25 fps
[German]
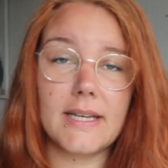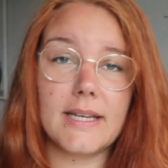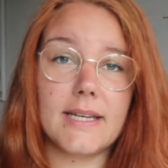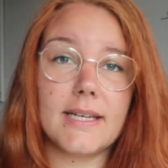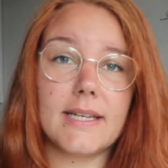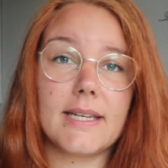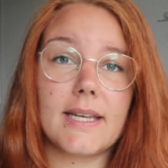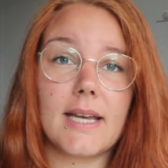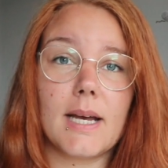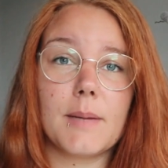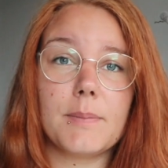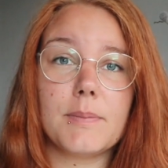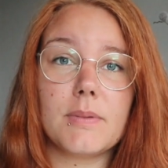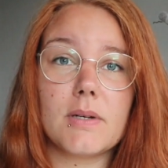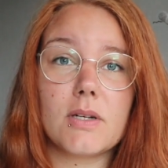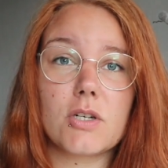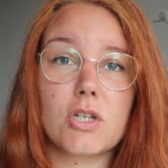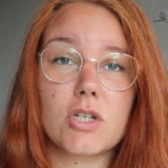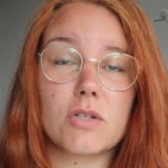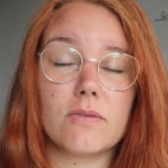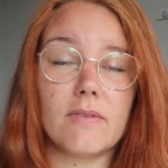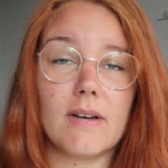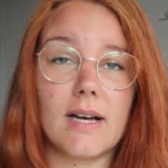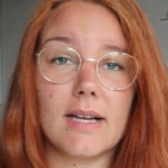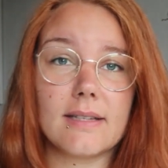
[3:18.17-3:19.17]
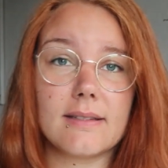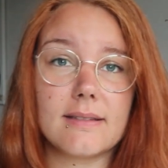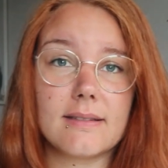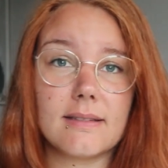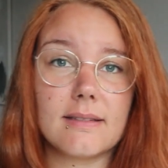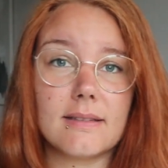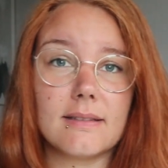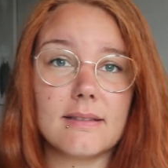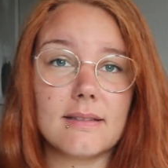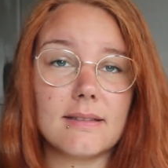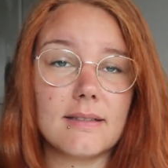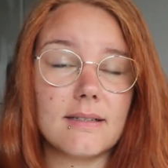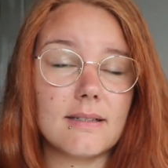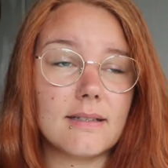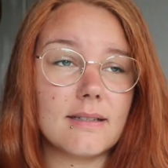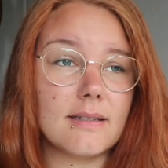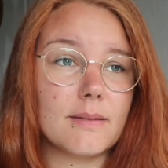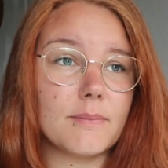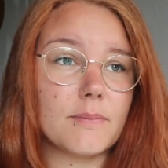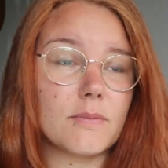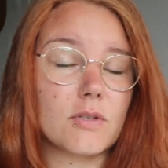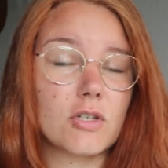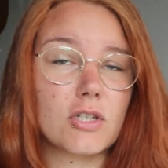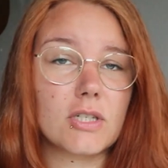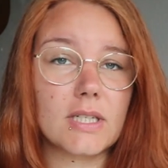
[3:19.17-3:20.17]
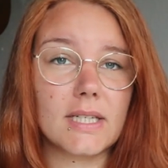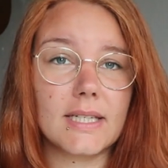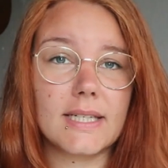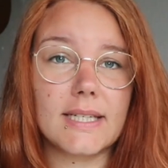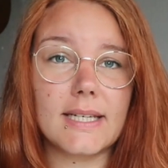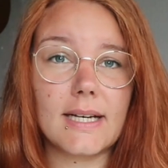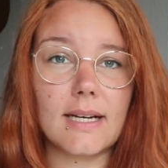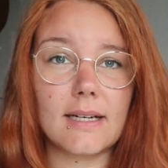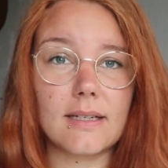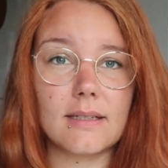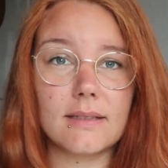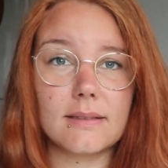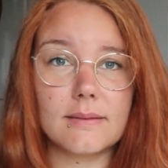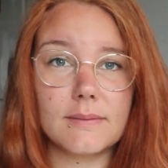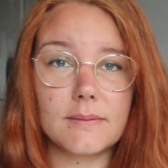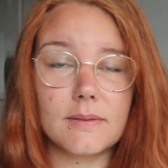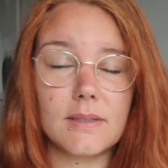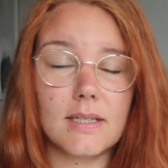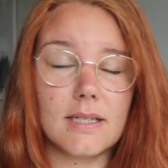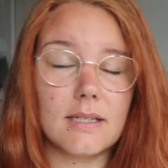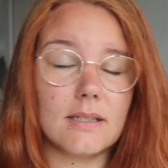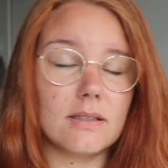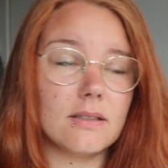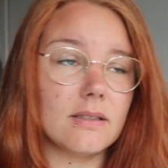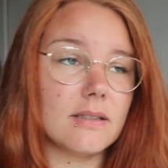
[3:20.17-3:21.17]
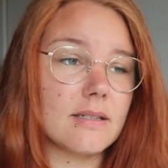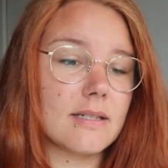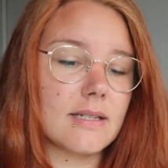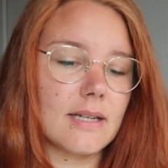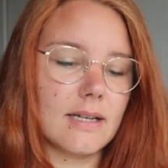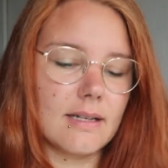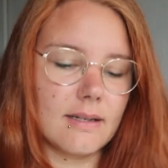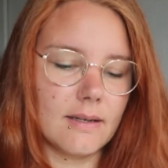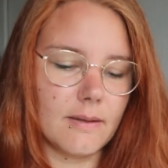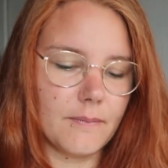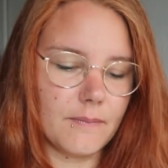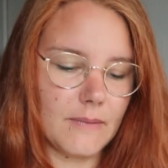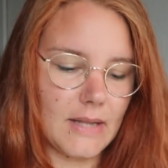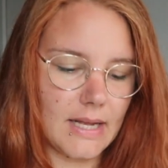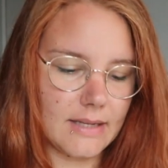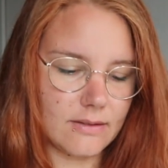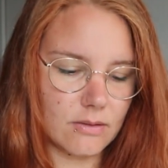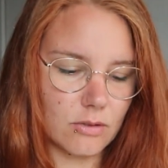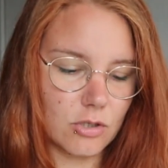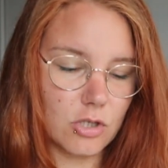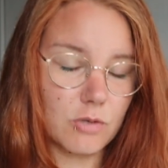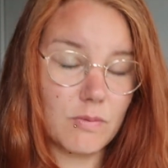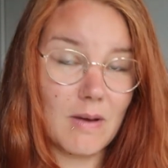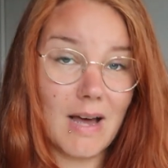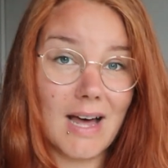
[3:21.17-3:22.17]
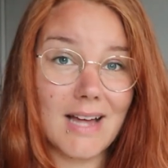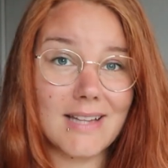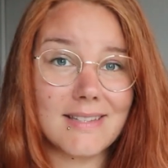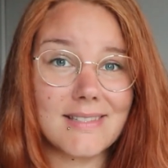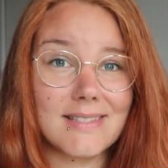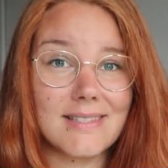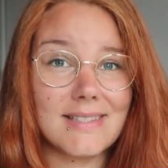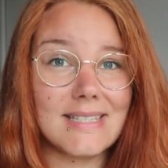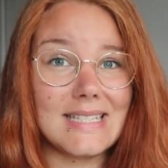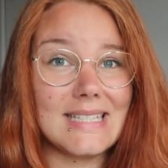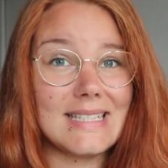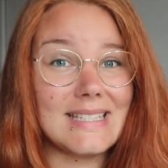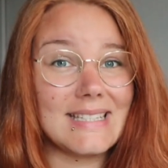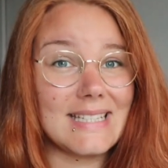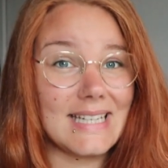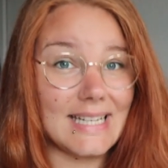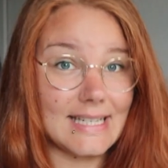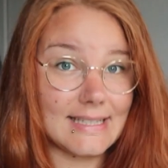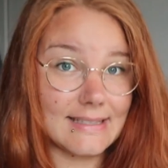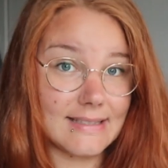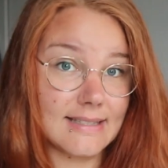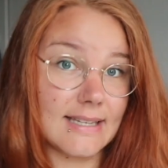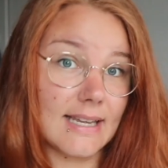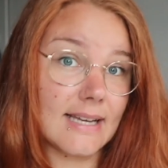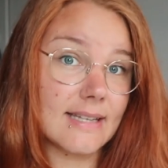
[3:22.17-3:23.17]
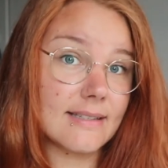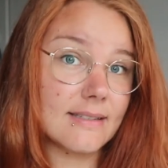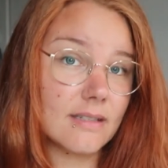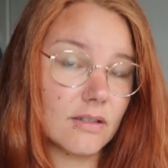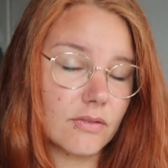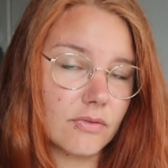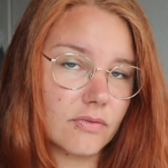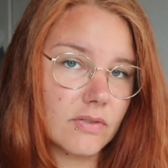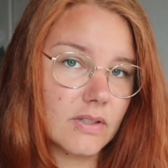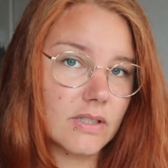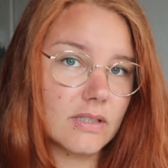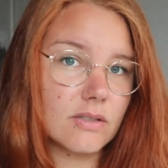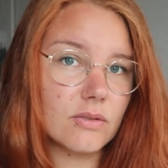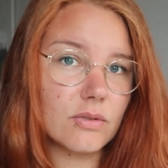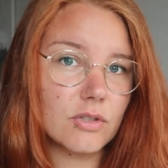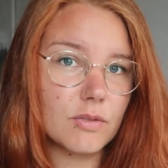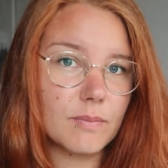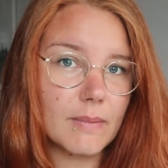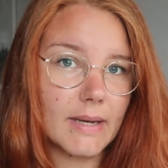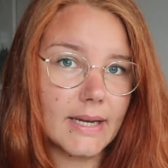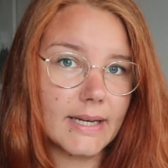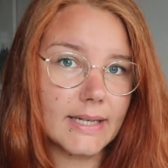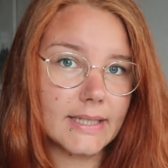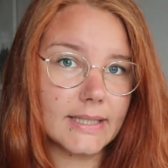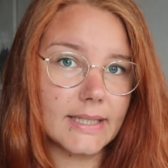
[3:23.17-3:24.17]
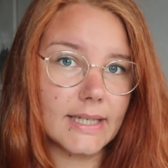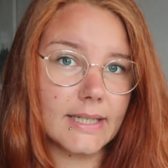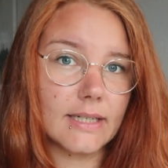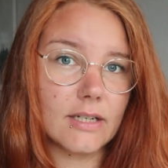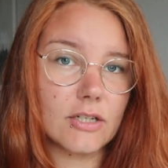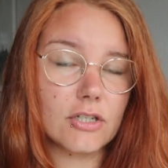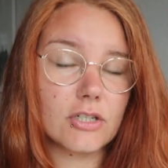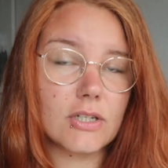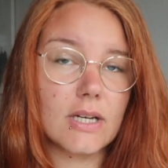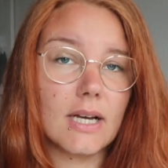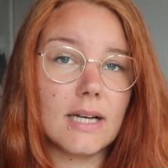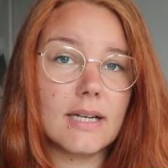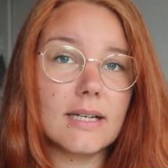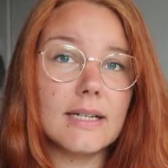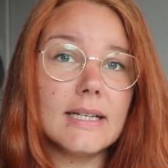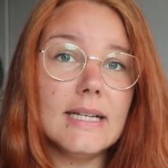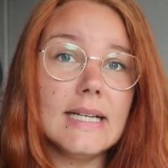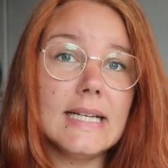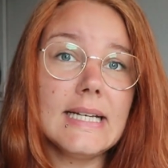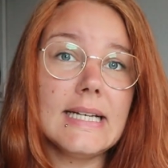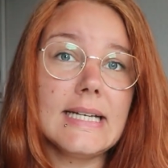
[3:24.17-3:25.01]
Ich habe schwarze ähm, Strickjacken. Und ähm, also schwarz zieht sich sehr, sehr viel durch meinen Kleiderschrank.